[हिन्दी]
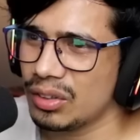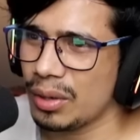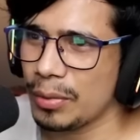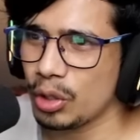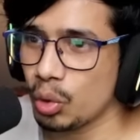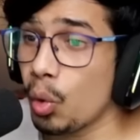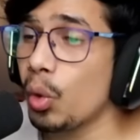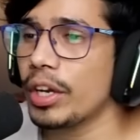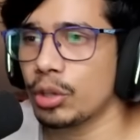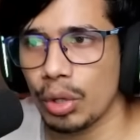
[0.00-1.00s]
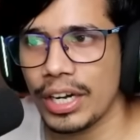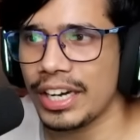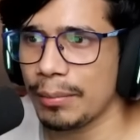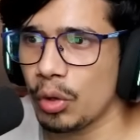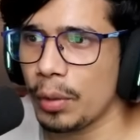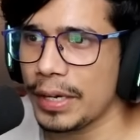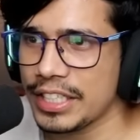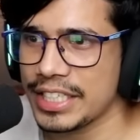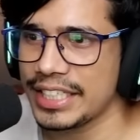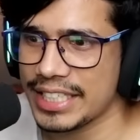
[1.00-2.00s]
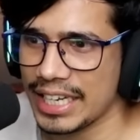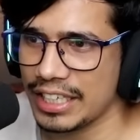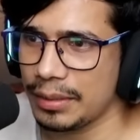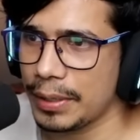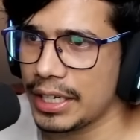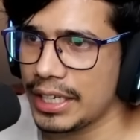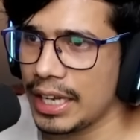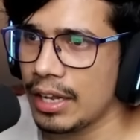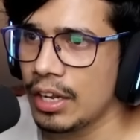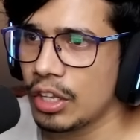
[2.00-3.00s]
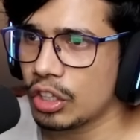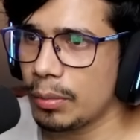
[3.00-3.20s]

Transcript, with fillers: तो हमें को ओके दो डर्ट हम लोग को पहले सीट से खरीदनी पड़ेगी ठीक है